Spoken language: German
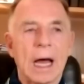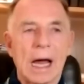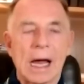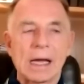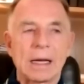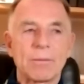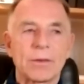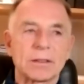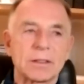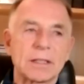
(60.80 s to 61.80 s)
Ähm,
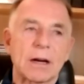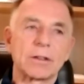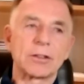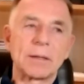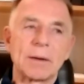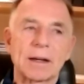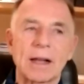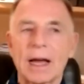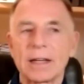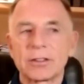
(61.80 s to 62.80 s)
das ist auch nicht immer
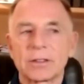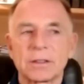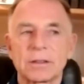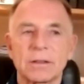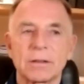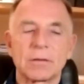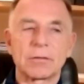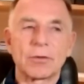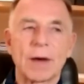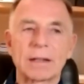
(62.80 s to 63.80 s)
gleich. Das äh,
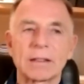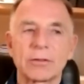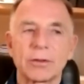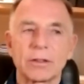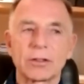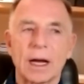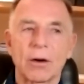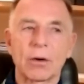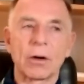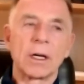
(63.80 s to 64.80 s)
schwankt natürlich
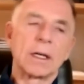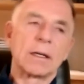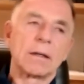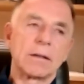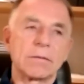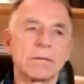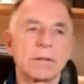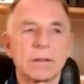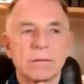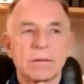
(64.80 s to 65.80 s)
auch
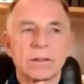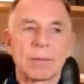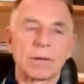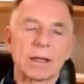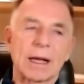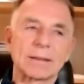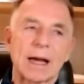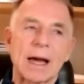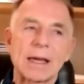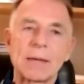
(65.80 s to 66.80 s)
äh, ich habe eine ganze
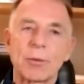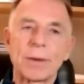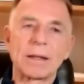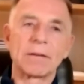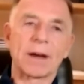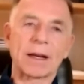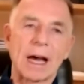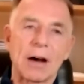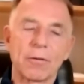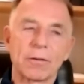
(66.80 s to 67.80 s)
Reihe Immobilien
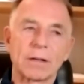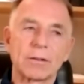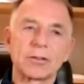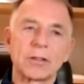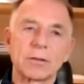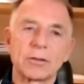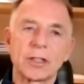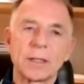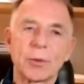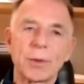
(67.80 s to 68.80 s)
verkauft, dadurch ist natürlich
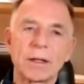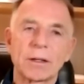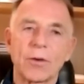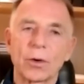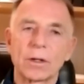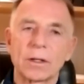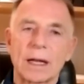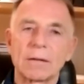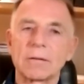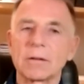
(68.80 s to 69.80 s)
die Immobilienquote
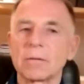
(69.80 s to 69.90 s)
dann